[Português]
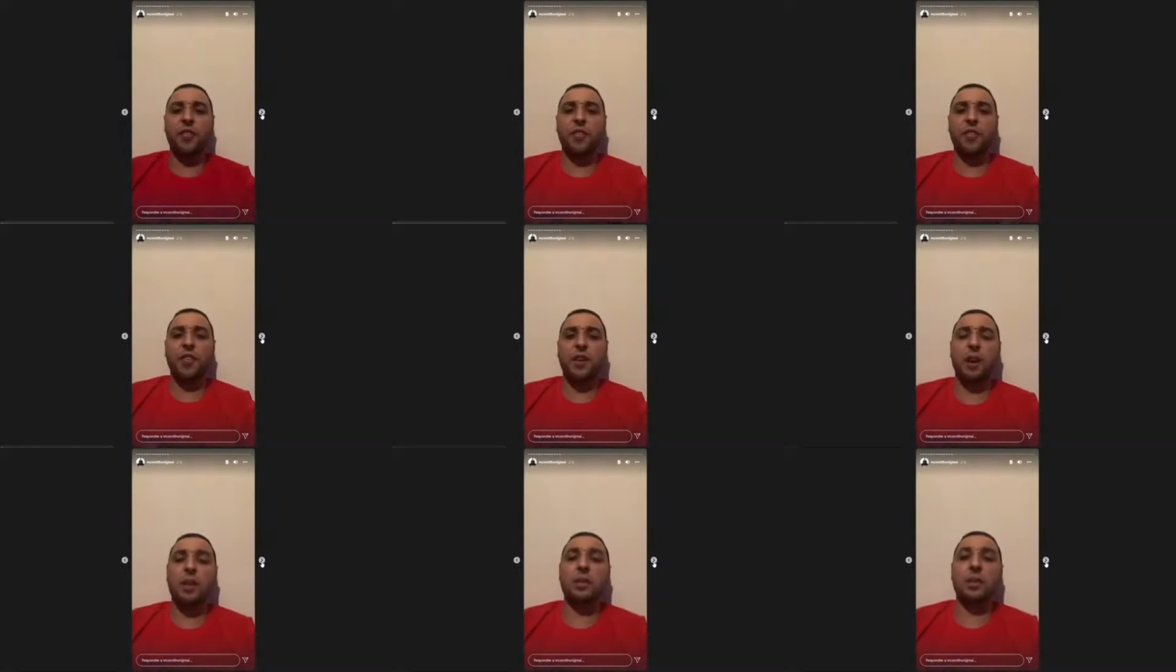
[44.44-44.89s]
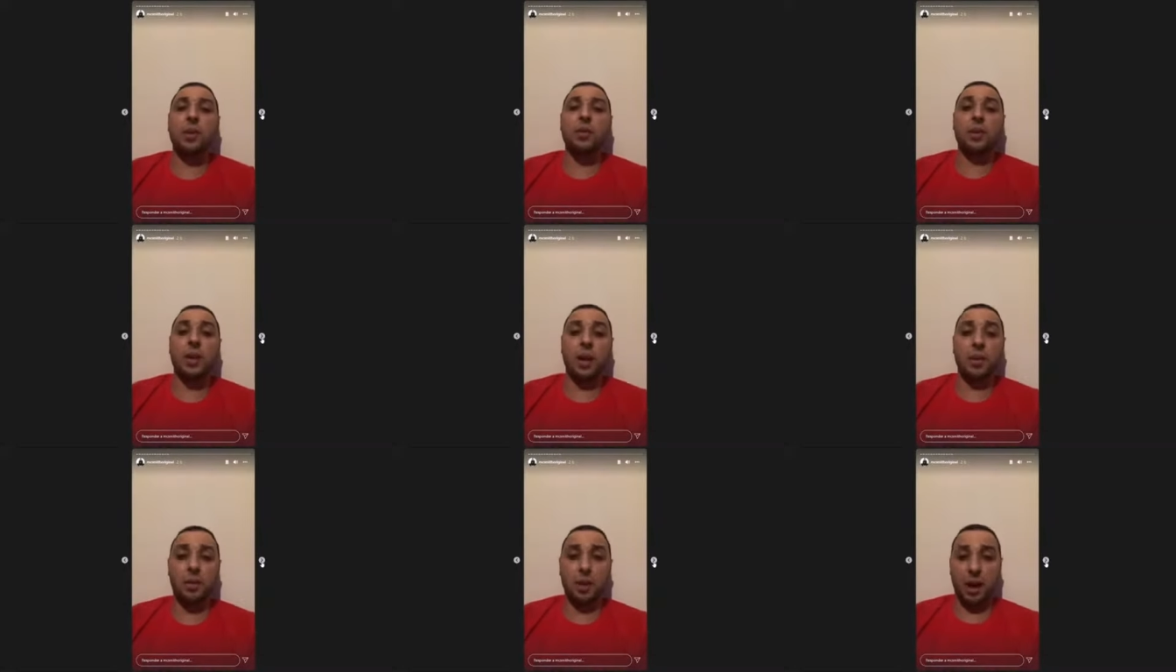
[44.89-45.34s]
Falando que eu
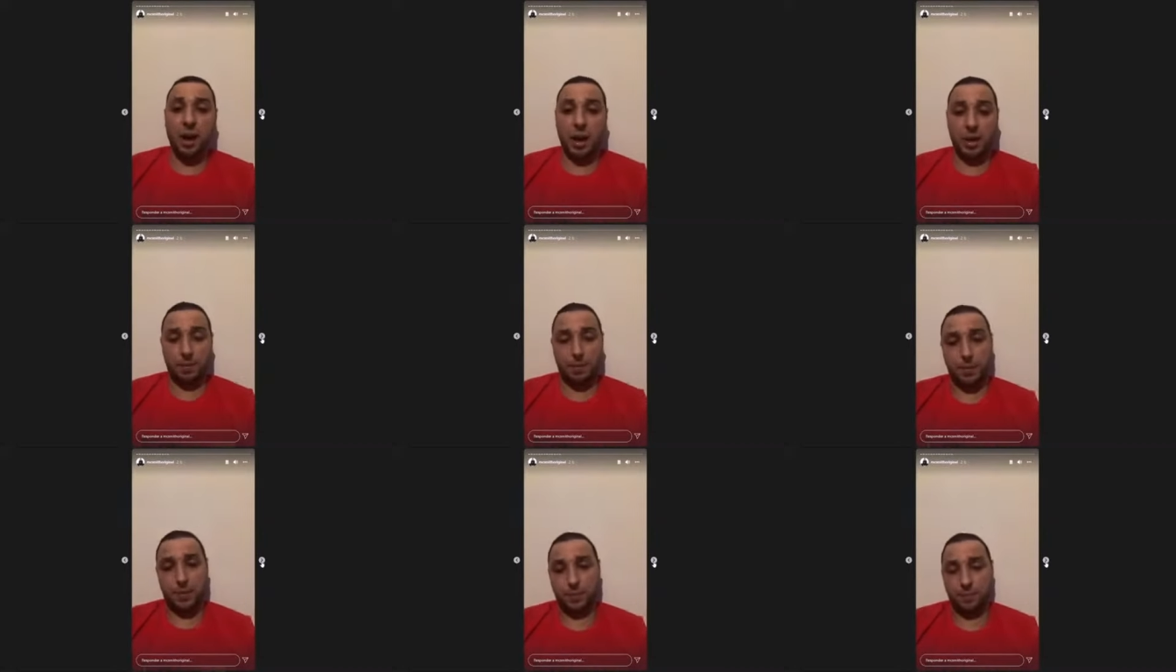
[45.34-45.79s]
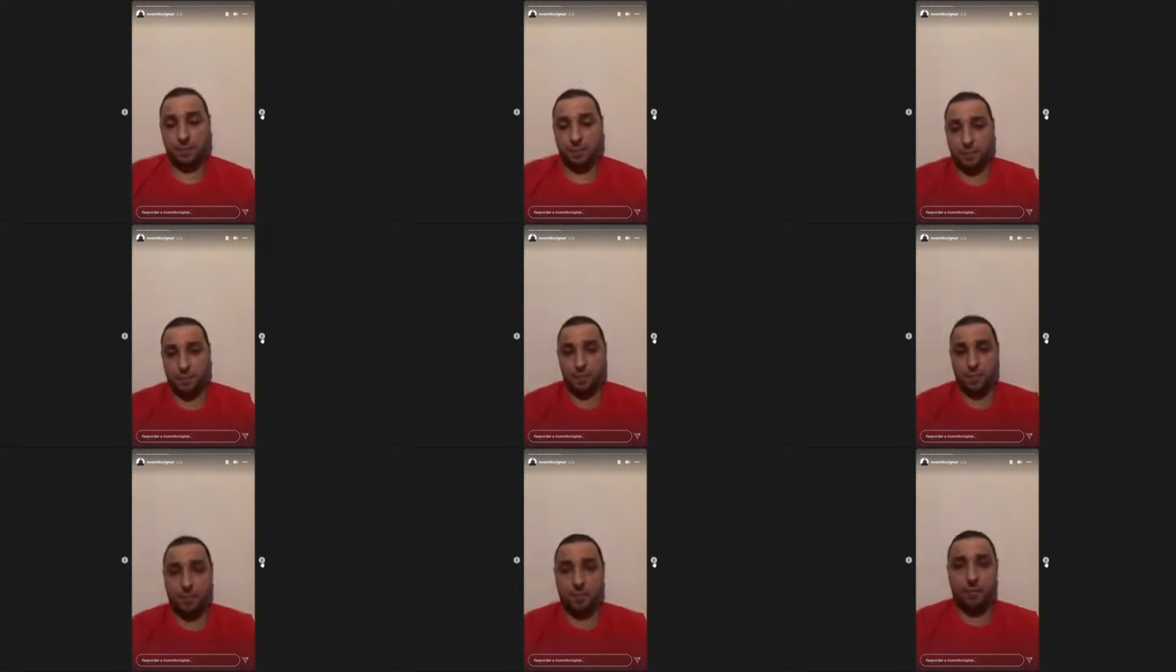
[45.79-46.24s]
quero hype.
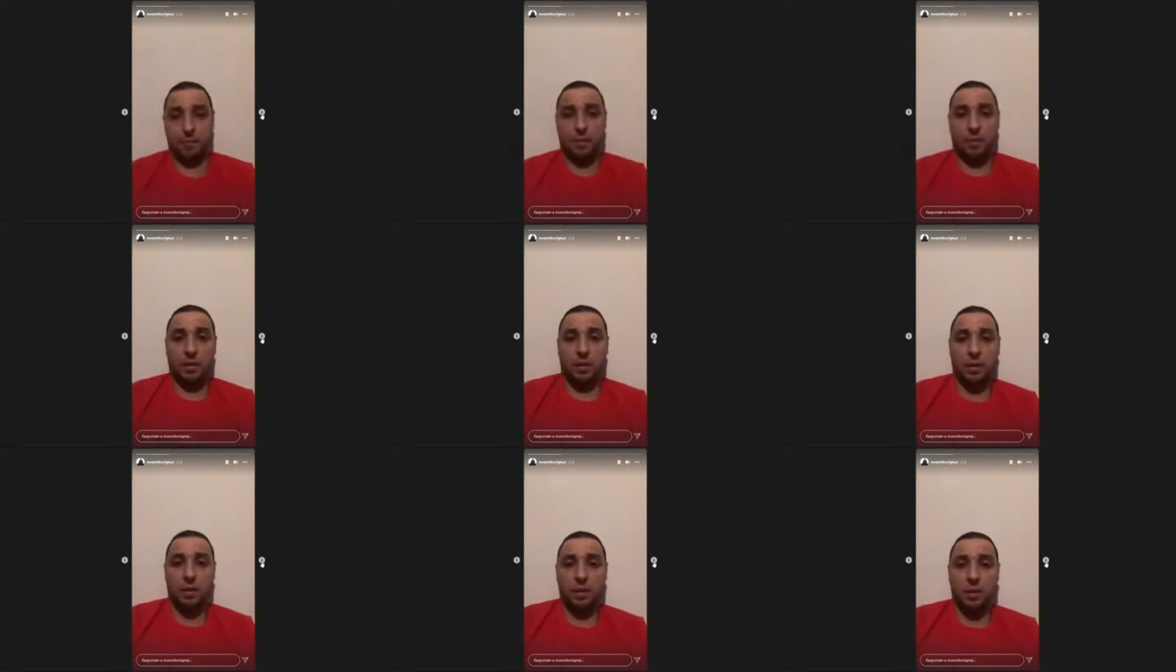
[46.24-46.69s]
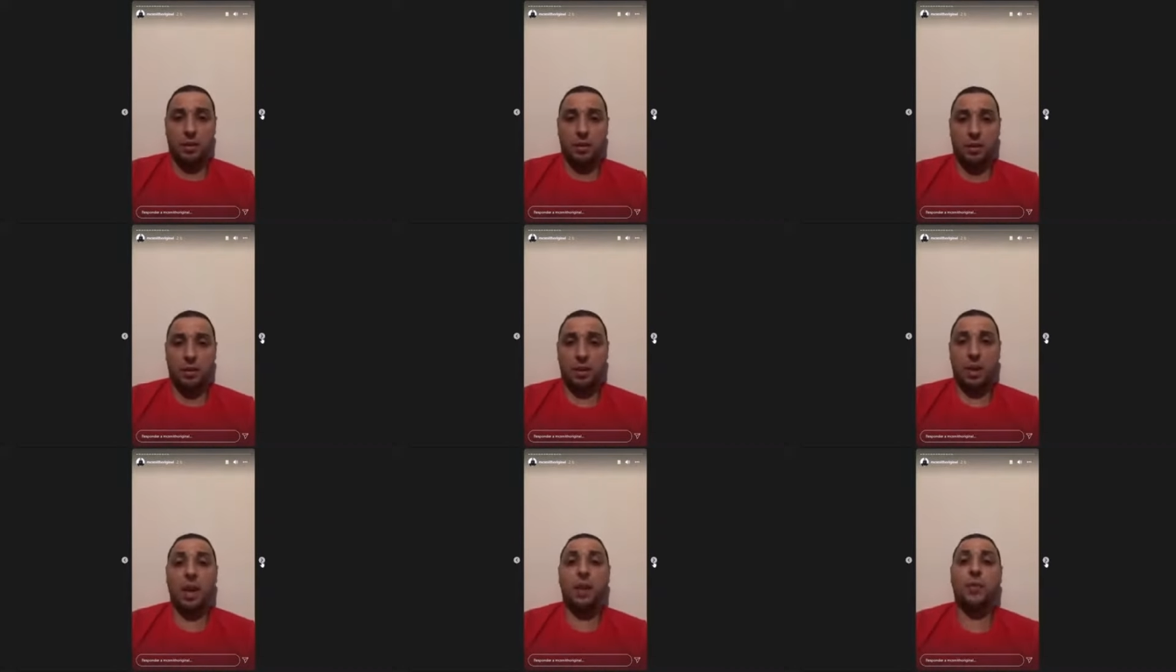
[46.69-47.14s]

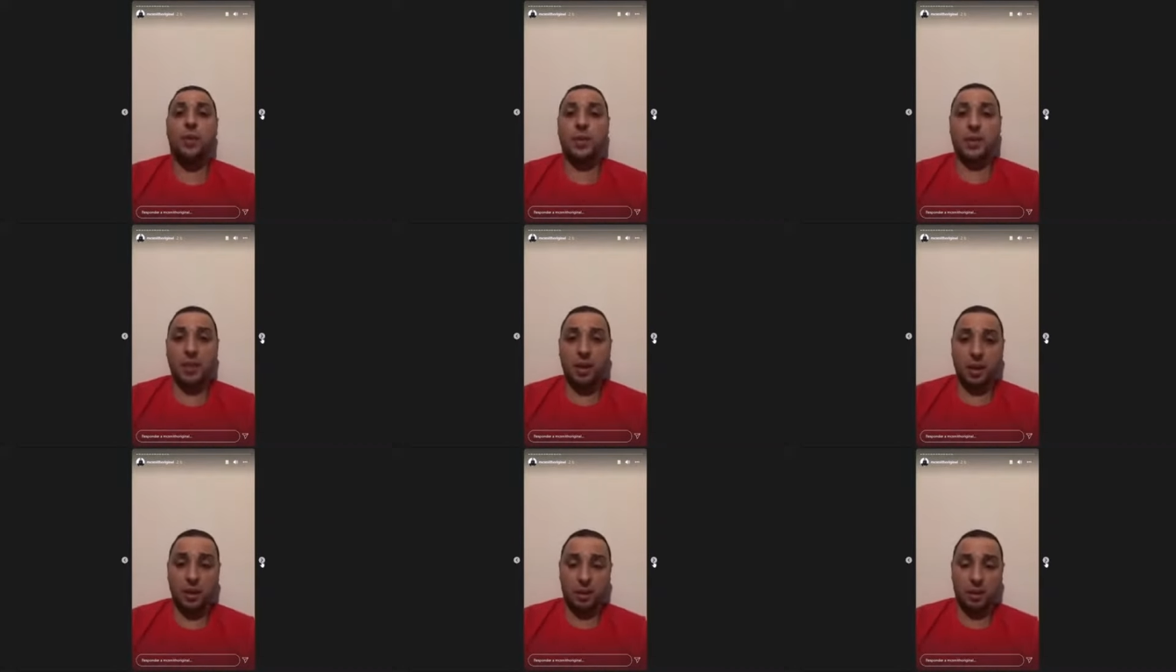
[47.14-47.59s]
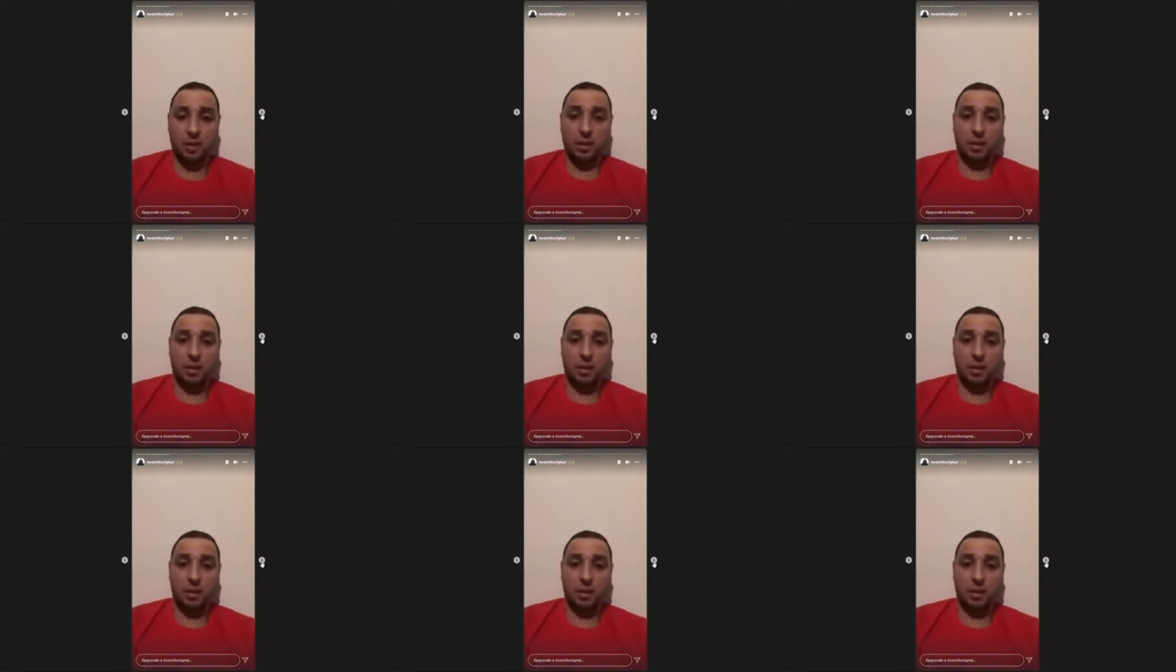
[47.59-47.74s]
Quem é você?